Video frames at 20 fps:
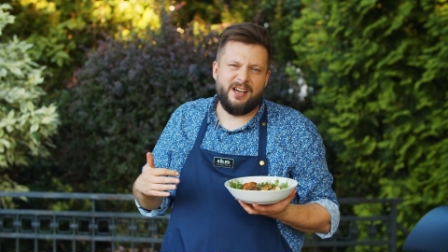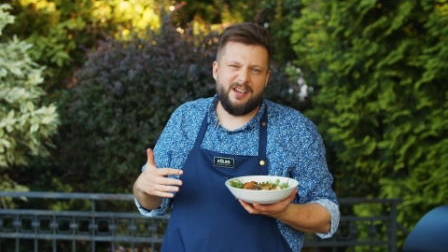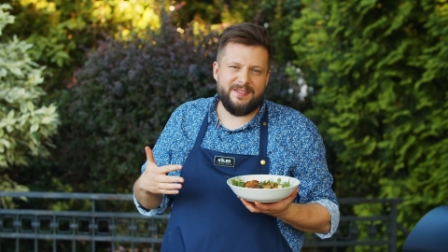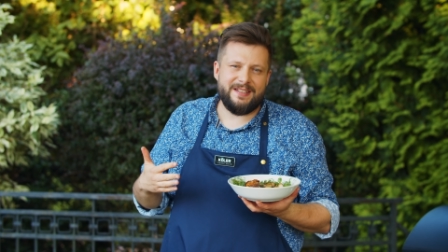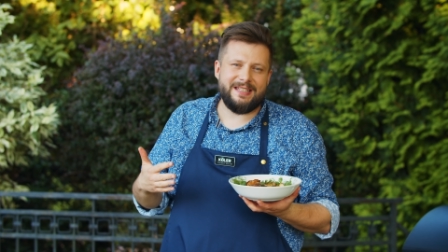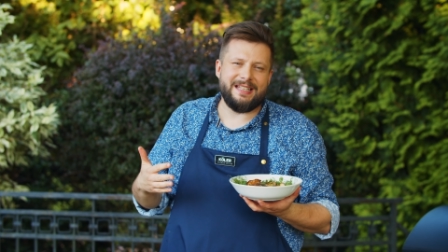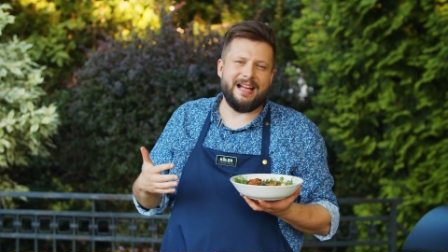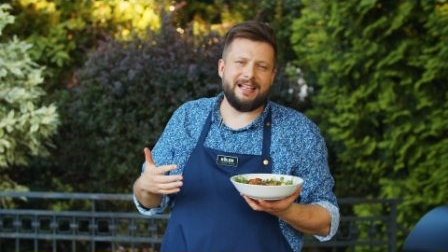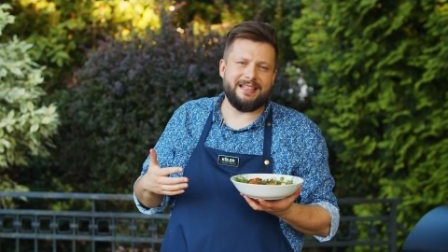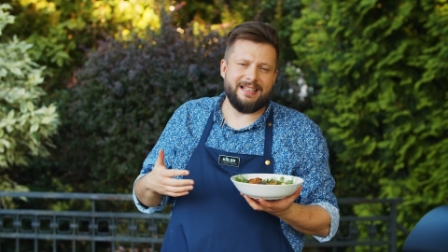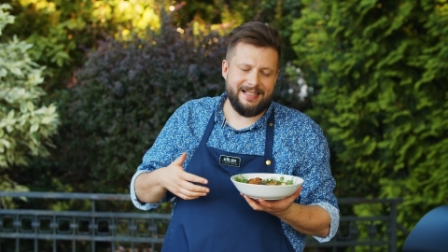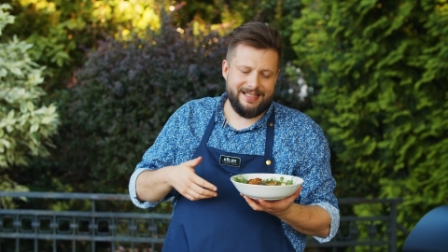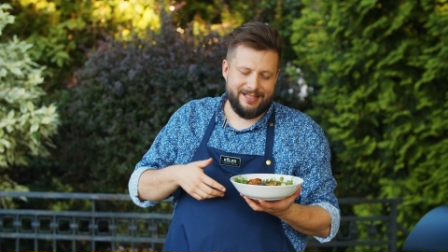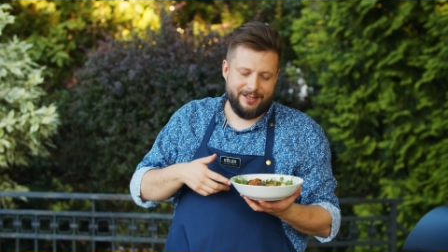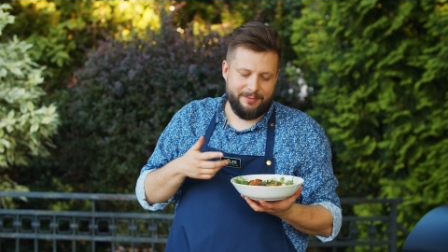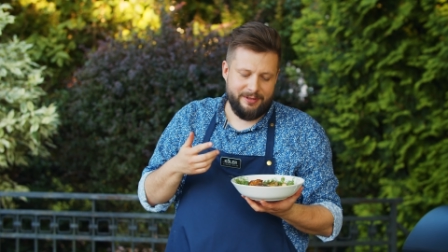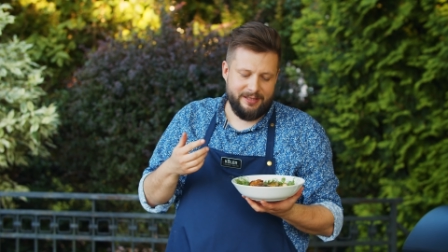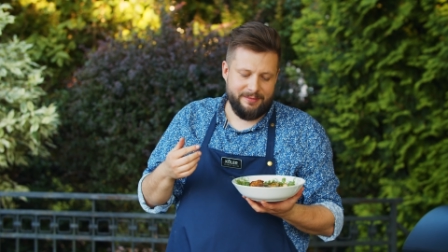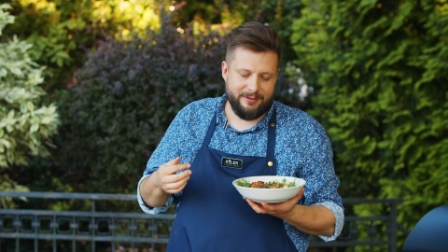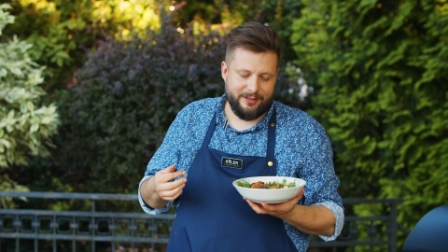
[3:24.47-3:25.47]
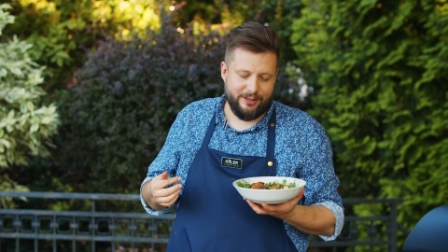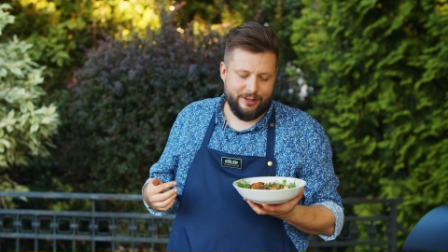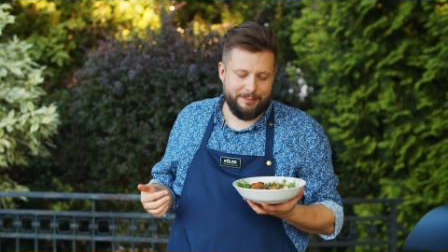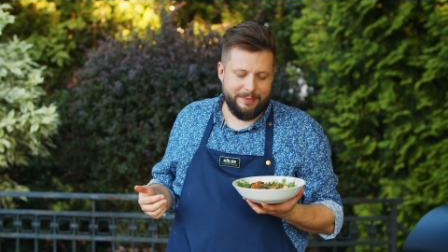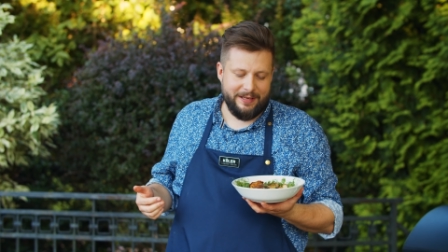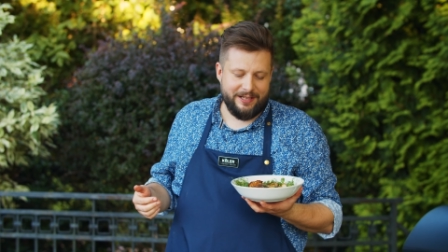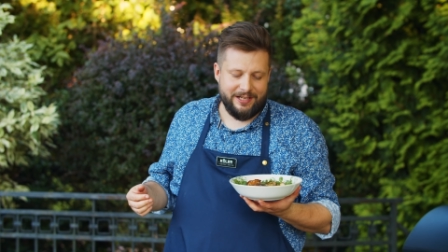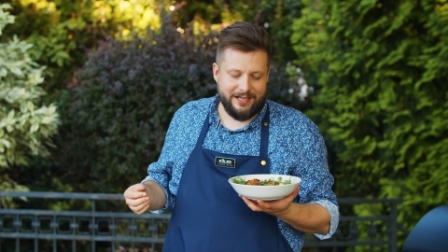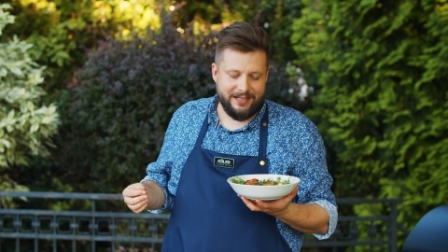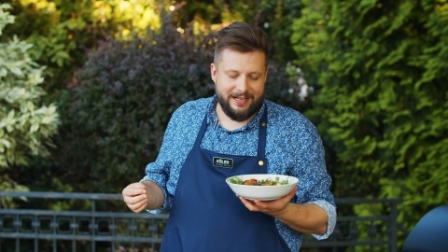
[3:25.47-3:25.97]
W Stanach zrobiliby to z
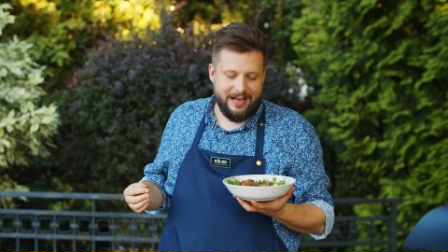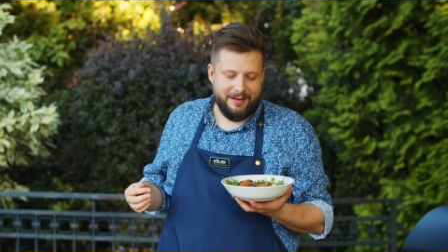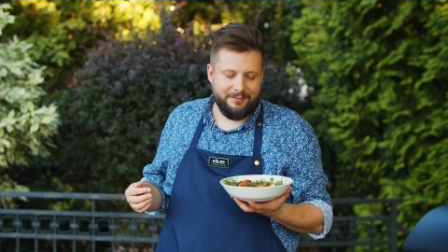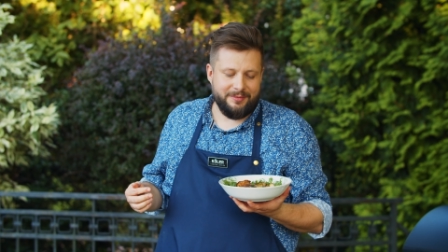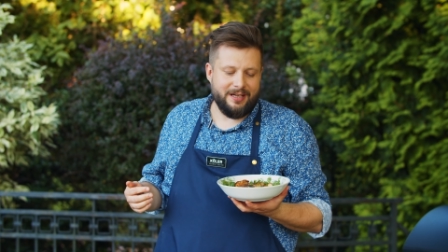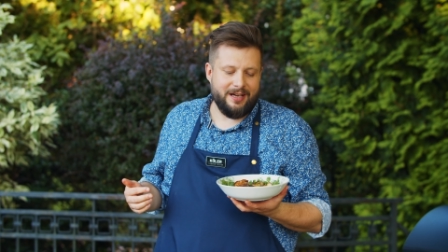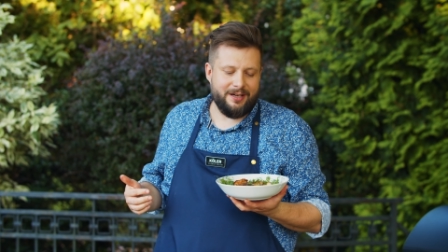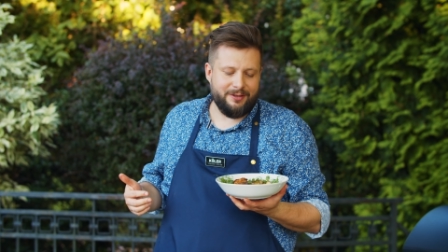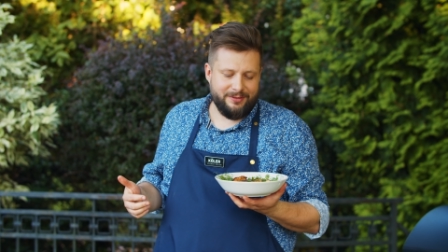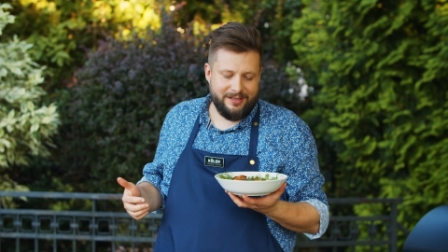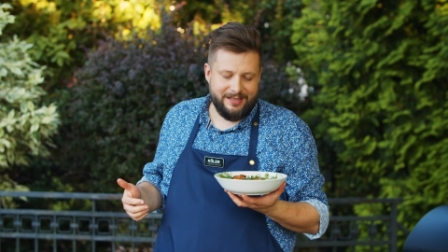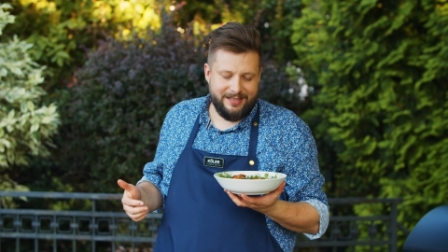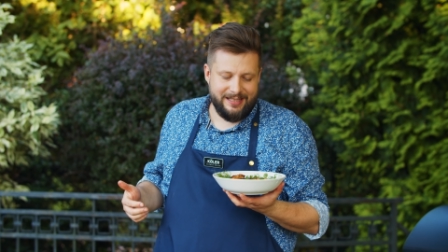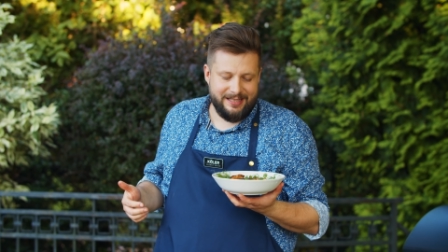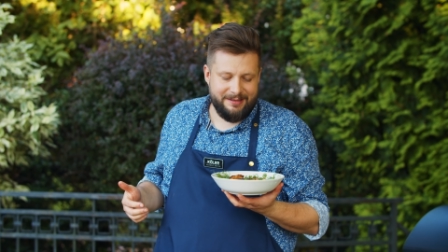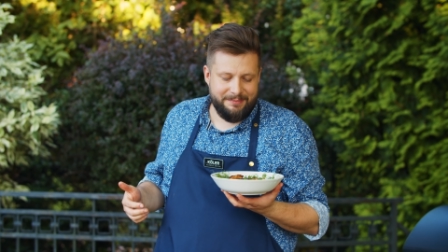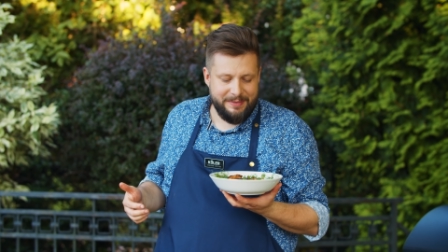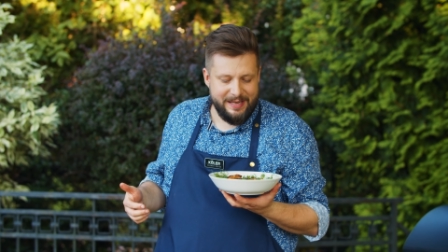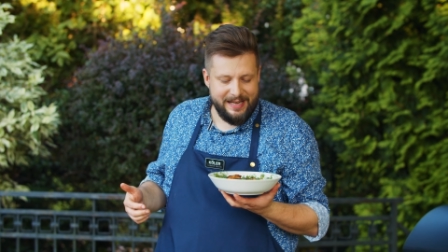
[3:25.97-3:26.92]
pieczarkami, a u nas jest